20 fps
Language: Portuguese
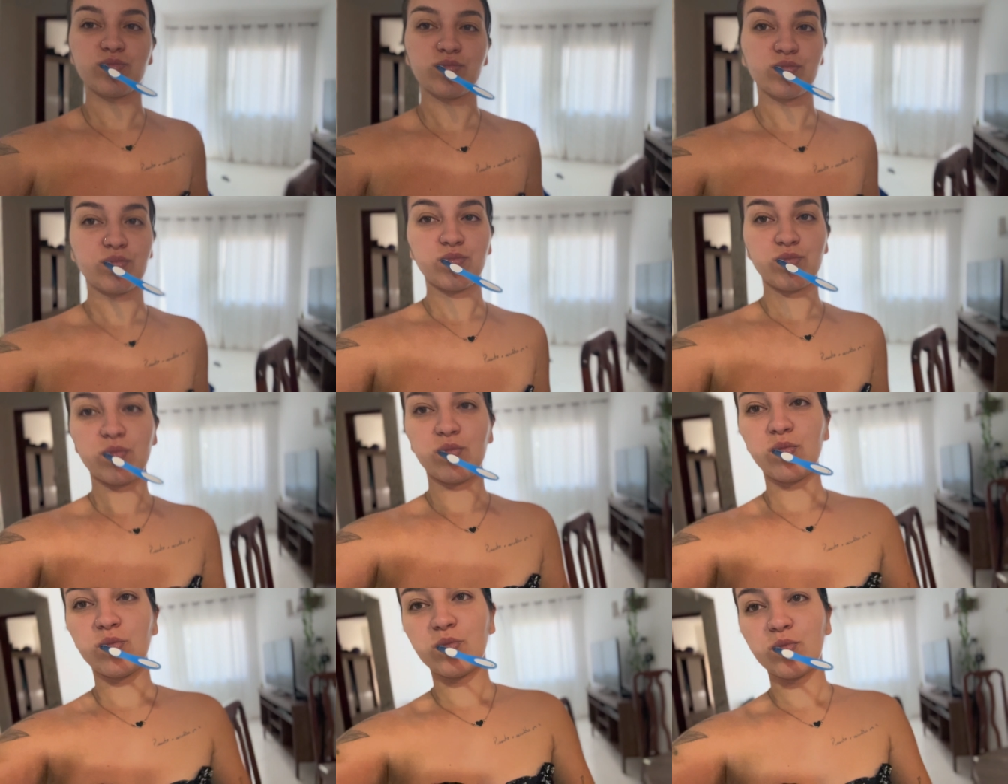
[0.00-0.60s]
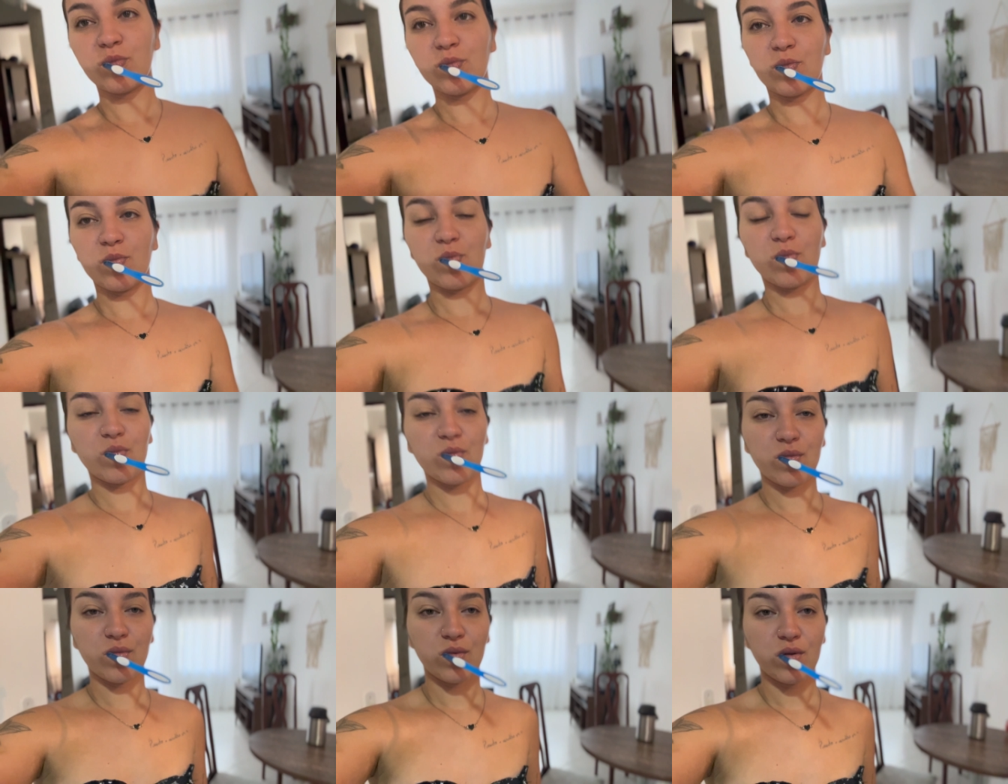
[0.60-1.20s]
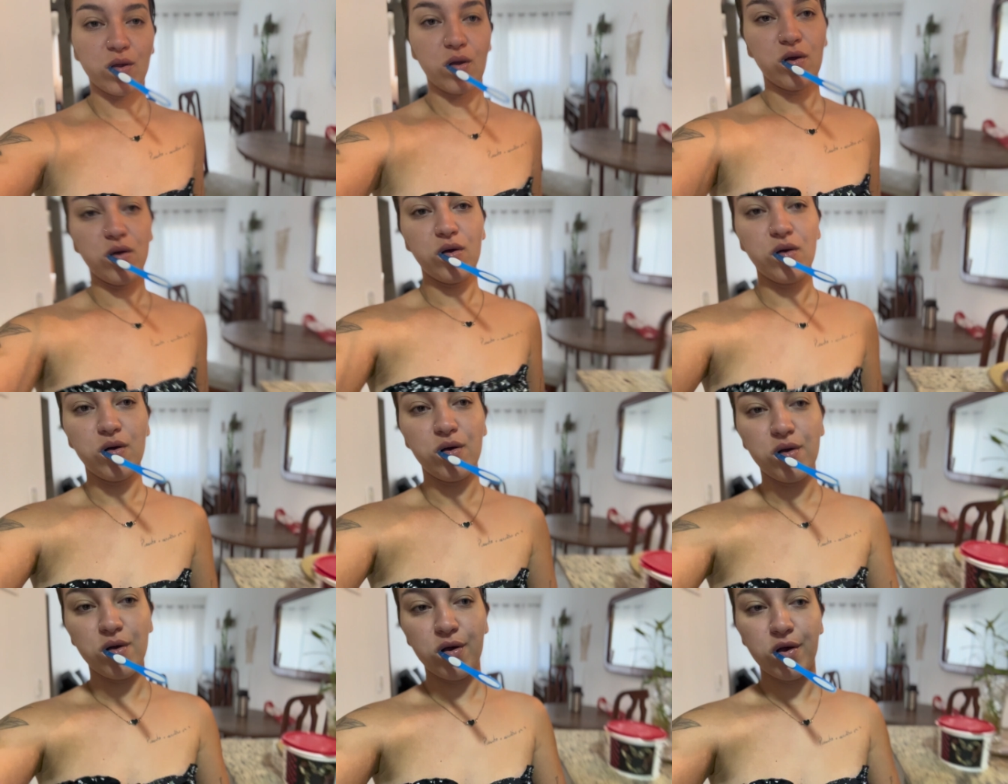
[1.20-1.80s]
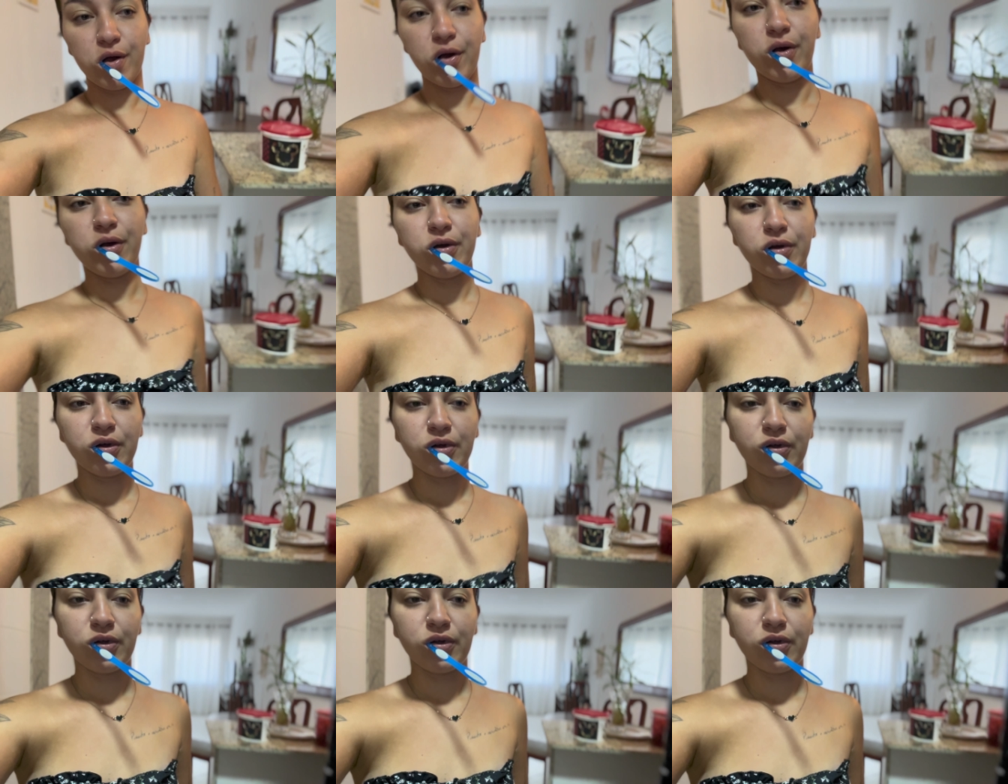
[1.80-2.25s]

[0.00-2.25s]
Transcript: porque vocês me pedem muito vídeos longos.